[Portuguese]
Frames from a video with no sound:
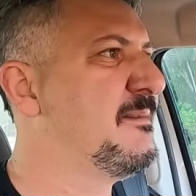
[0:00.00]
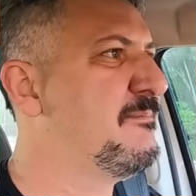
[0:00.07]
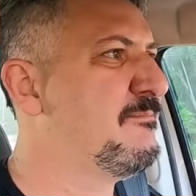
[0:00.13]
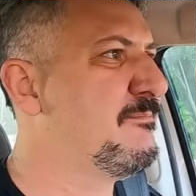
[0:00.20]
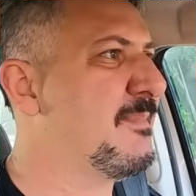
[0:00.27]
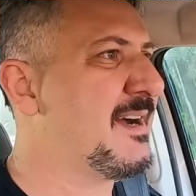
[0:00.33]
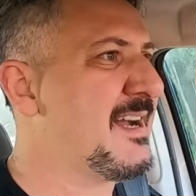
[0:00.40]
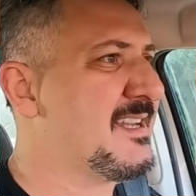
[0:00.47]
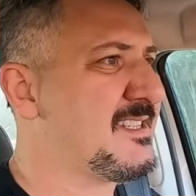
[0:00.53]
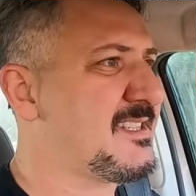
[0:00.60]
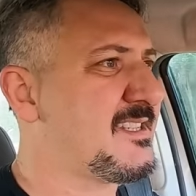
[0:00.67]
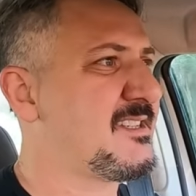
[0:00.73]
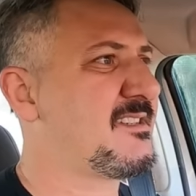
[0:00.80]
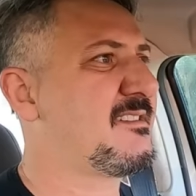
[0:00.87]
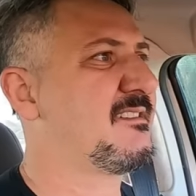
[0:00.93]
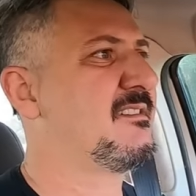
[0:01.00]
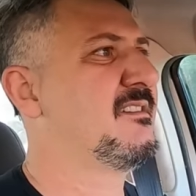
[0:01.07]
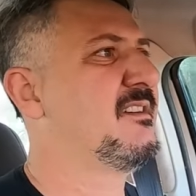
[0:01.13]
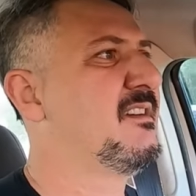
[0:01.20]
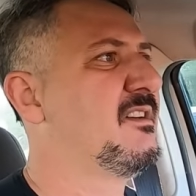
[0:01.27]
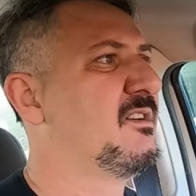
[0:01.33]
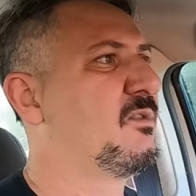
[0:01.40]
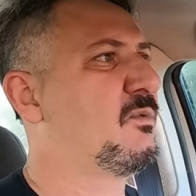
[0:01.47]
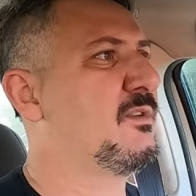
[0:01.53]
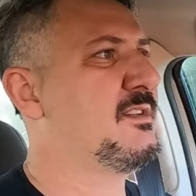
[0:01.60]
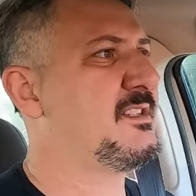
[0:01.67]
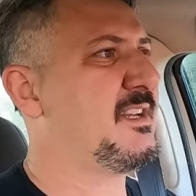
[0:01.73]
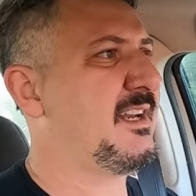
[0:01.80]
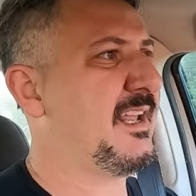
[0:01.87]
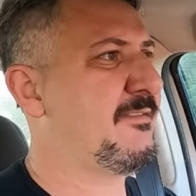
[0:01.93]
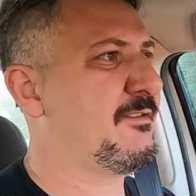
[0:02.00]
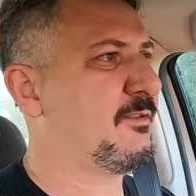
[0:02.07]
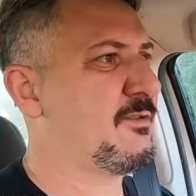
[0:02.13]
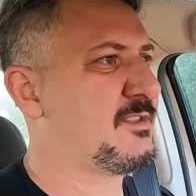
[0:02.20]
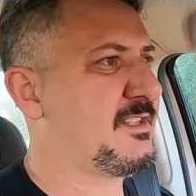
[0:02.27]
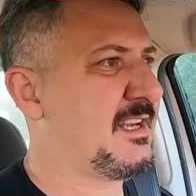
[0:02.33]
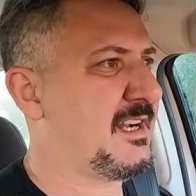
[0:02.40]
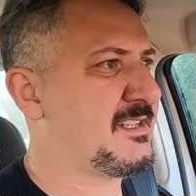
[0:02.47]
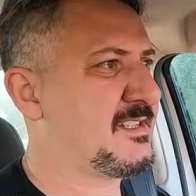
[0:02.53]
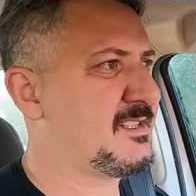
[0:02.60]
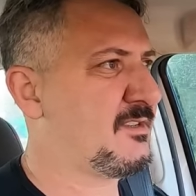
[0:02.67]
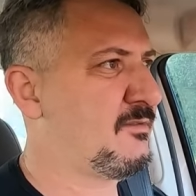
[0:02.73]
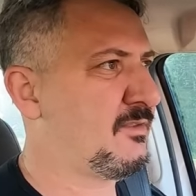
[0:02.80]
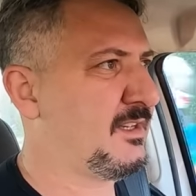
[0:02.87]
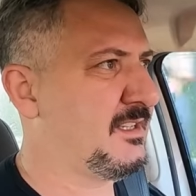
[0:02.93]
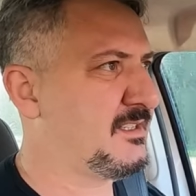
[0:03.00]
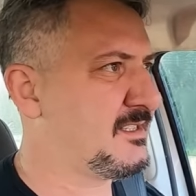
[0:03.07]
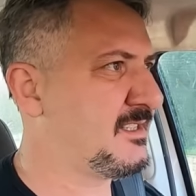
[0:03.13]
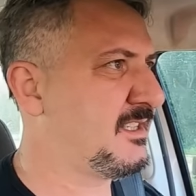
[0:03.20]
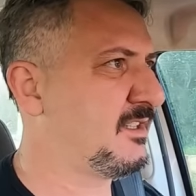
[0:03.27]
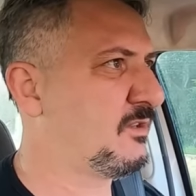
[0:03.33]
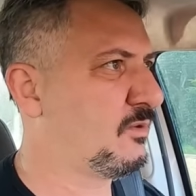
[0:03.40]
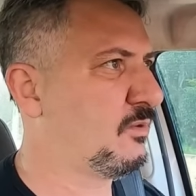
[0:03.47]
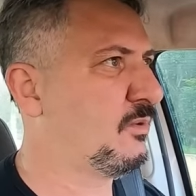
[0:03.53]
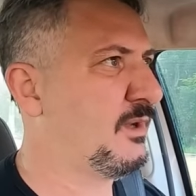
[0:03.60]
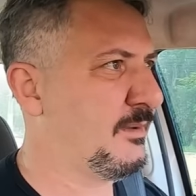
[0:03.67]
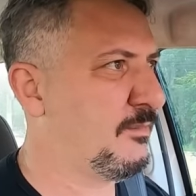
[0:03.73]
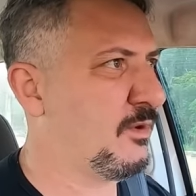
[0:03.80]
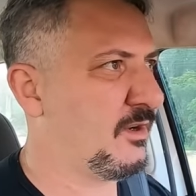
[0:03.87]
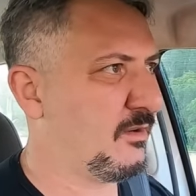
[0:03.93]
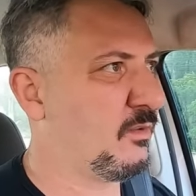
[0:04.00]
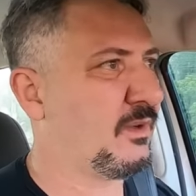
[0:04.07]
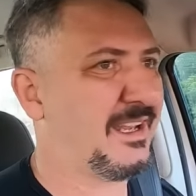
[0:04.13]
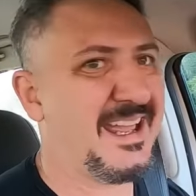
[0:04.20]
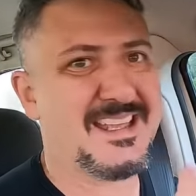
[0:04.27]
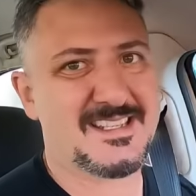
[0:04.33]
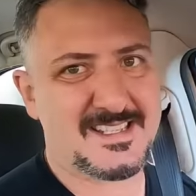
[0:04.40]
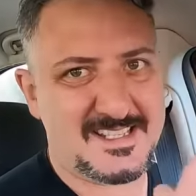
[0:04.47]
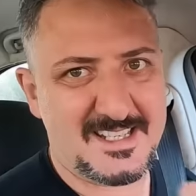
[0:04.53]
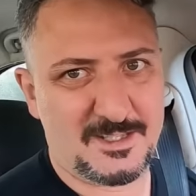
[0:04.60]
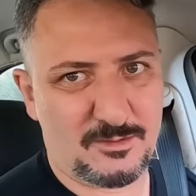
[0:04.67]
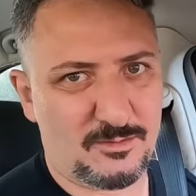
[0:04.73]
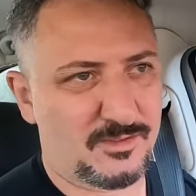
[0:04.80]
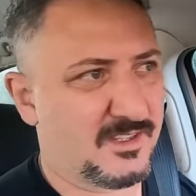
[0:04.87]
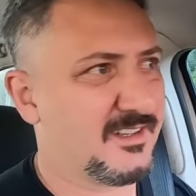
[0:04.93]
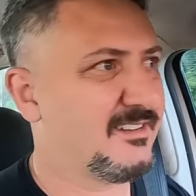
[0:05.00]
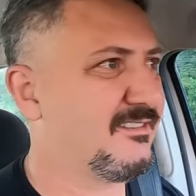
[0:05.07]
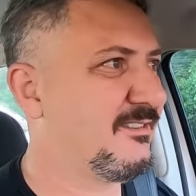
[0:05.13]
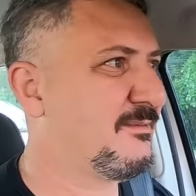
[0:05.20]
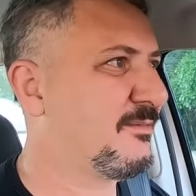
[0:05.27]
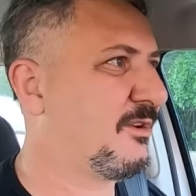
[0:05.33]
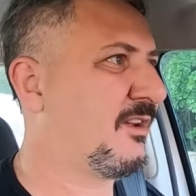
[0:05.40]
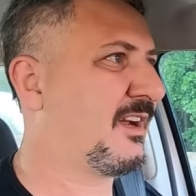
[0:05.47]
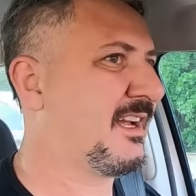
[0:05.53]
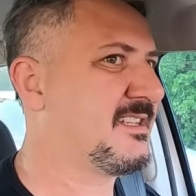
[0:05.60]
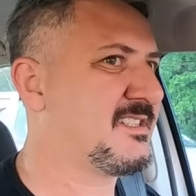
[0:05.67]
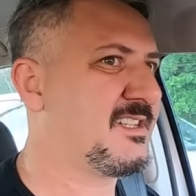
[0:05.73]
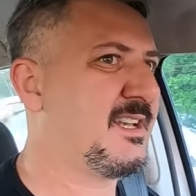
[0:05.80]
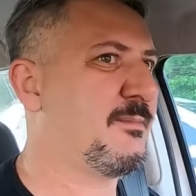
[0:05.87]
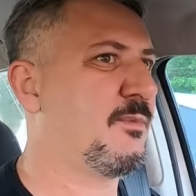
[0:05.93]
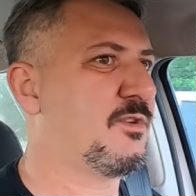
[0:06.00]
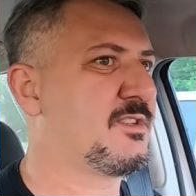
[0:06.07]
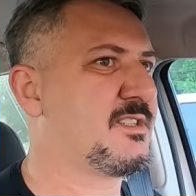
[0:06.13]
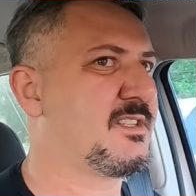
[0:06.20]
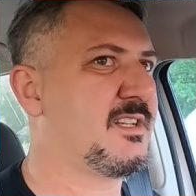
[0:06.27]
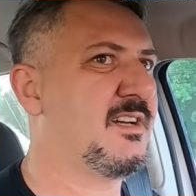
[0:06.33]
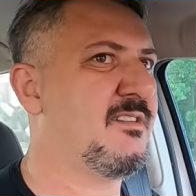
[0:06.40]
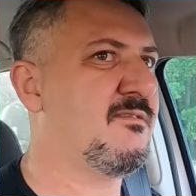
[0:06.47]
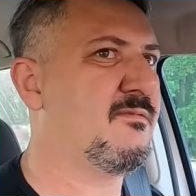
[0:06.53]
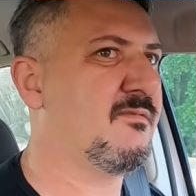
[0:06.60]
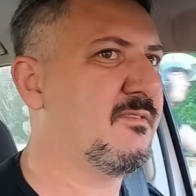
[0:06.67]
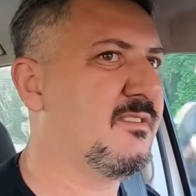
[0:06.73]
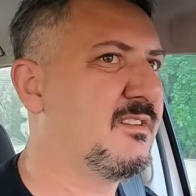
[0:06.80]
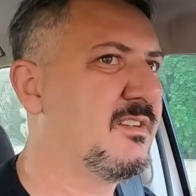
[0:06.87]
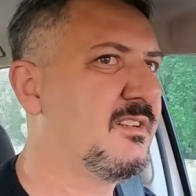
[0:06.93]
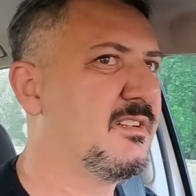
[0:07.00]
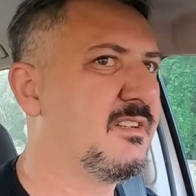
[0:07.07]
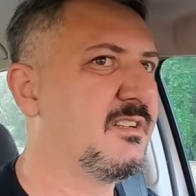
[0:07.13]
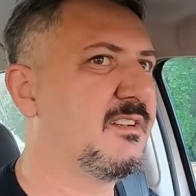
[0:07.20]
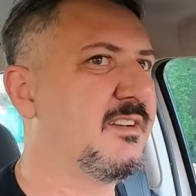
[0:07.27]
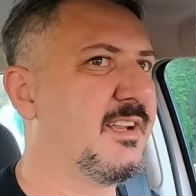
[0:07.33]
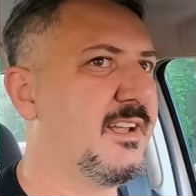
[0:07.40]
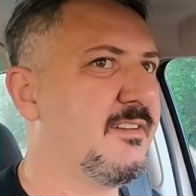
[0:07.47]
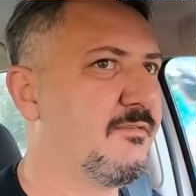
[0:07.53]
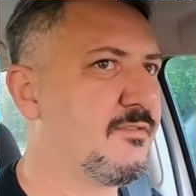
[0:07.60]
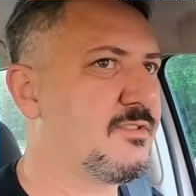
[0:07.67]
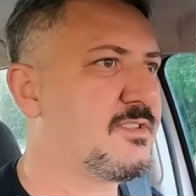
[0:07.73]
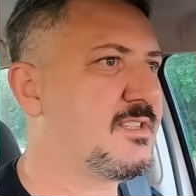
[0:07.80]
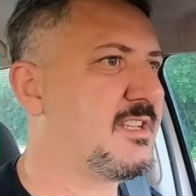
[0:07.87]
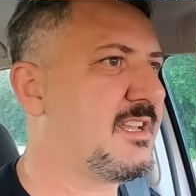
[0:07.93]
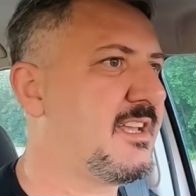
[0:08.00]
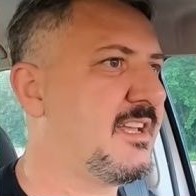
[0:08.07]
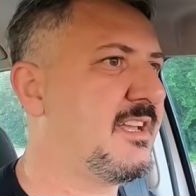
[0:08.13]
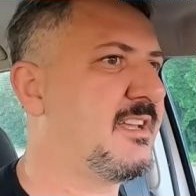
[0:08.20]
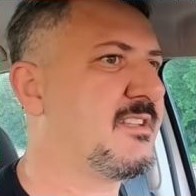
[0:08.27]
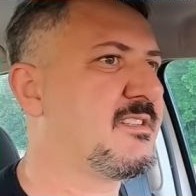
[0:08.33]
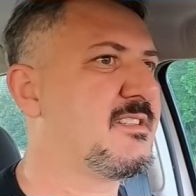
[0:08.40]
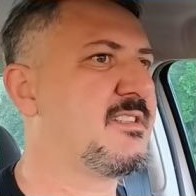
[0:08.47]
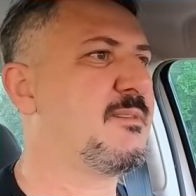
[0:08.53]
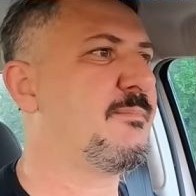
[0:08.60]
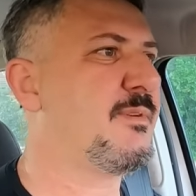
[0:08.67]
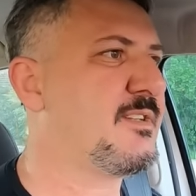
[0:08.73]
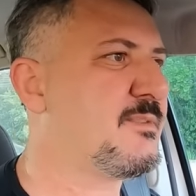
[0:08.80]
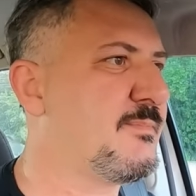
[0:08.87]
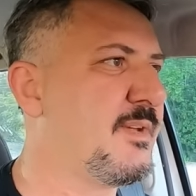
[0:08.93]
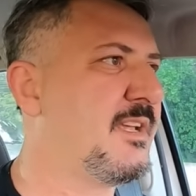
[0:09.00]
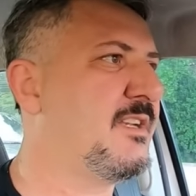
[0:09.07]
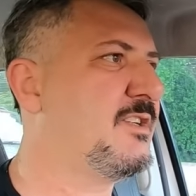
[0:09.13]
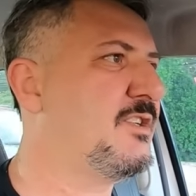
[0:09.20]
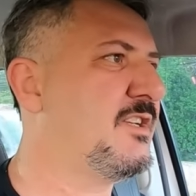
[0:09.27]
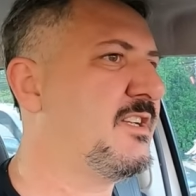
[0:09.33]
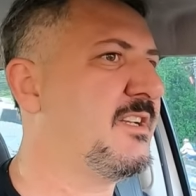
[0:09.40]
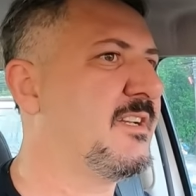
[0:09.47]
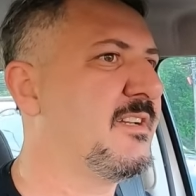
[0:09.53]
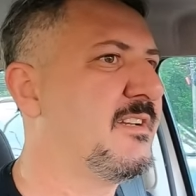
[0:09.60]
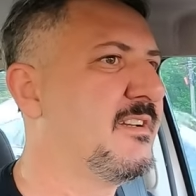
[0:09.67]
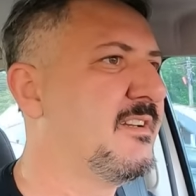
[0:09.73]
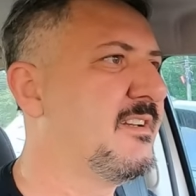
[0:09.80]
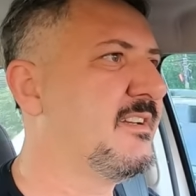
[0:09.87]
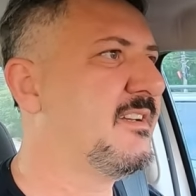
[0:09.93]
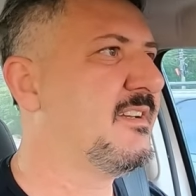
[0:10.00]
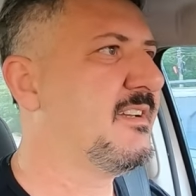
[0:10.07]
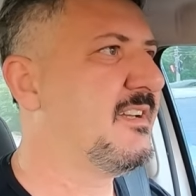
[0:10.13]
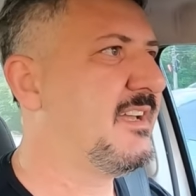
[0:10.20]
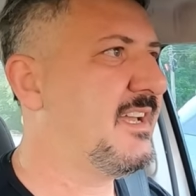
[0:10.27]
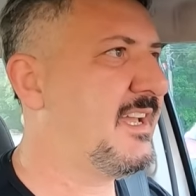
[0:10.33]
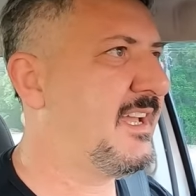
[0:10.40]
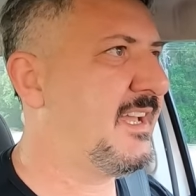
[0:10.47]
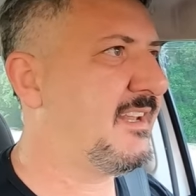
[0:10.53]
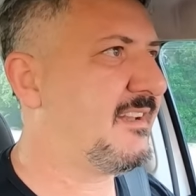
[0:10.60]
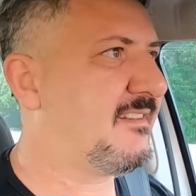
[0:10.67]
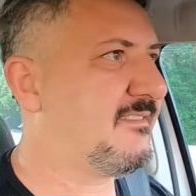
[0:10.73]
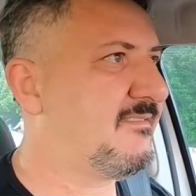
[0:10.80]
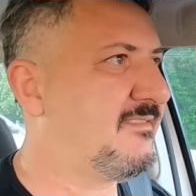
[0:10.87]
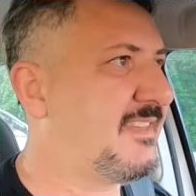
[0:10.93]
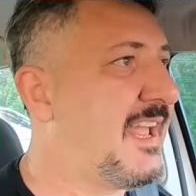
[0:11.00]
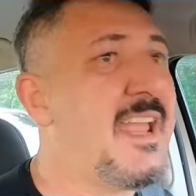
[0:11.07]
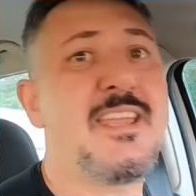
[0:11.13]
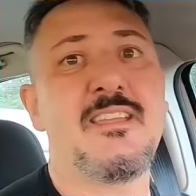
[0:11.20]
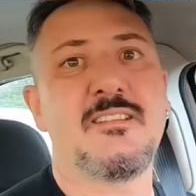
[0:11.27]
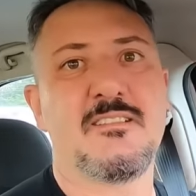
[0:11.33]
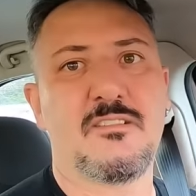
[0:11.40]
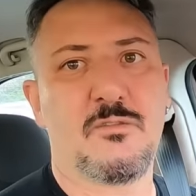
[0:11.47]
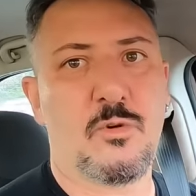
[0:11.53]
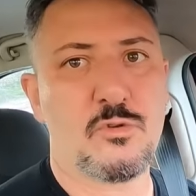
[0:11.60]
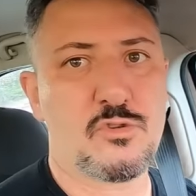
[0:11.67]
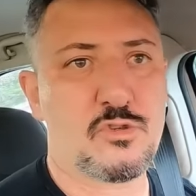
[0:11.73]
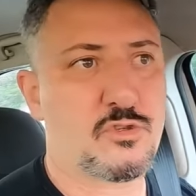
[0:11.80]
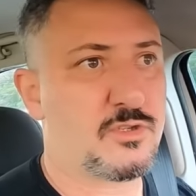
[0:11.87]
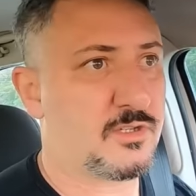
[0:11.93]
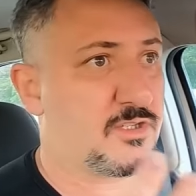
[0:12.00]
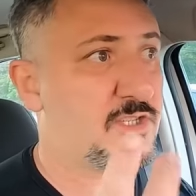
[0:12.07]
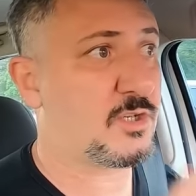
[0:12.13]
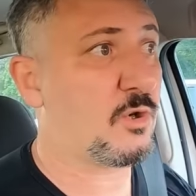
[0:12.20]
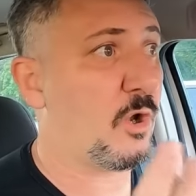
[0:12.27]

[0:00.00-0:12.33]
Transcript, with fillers: Mas quando você leva em consideração o quesito, emo, o quesito, né? Vamos colocar assim, emoção, né? Você simplesmente é, tem ou se, se